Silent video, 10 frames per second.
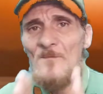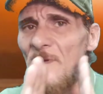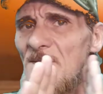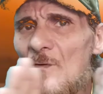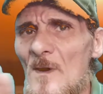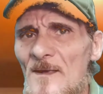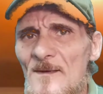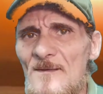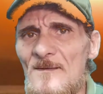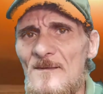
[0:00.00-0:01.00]
مش
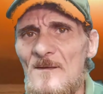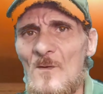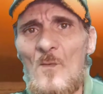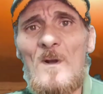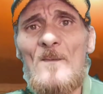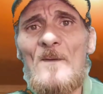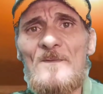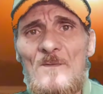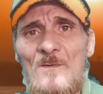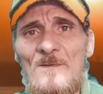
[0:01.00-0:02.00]
كويس ولا
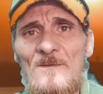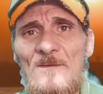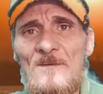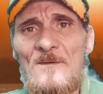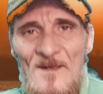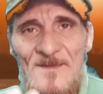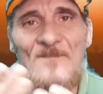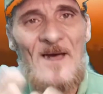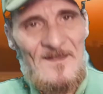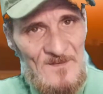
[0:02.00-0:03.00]
مبسوط
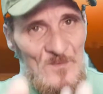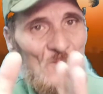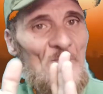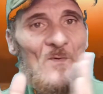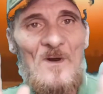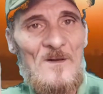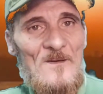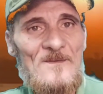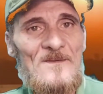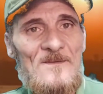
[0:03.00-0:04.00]
بس بعدي يوم
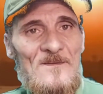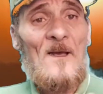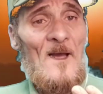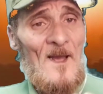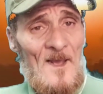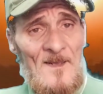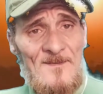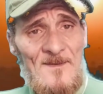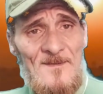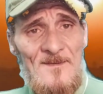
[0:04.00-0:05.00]
وخلاص
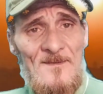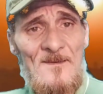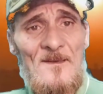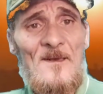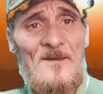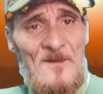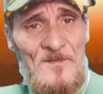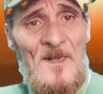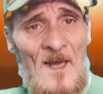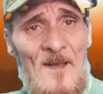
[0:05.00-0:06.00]
حاسس
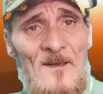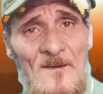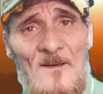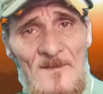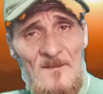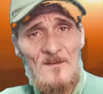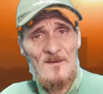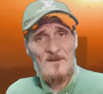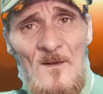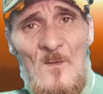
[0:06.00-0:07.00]
ان في حاجة
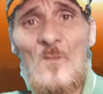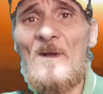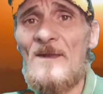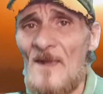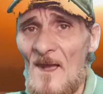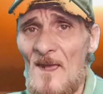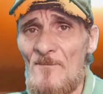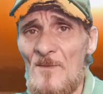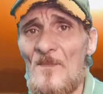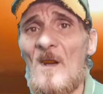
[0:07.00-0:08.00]
ناقصاني واني
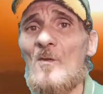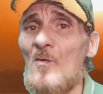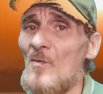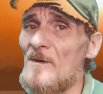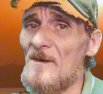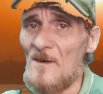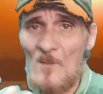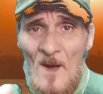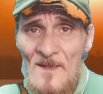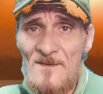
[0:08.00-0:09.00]
حابب اكون
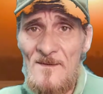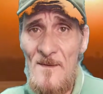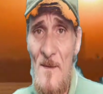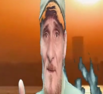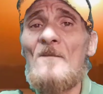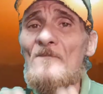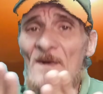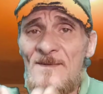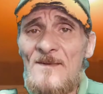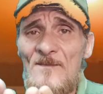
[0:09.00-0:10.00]
لوحدي
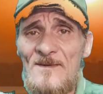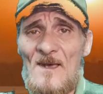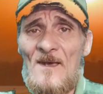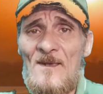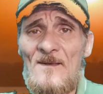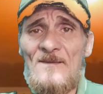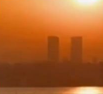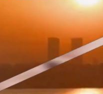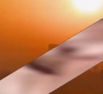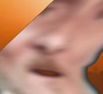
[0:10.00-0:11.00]
بس مش
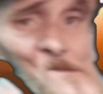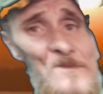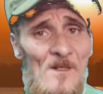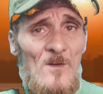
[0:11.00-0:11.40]
عايز افضل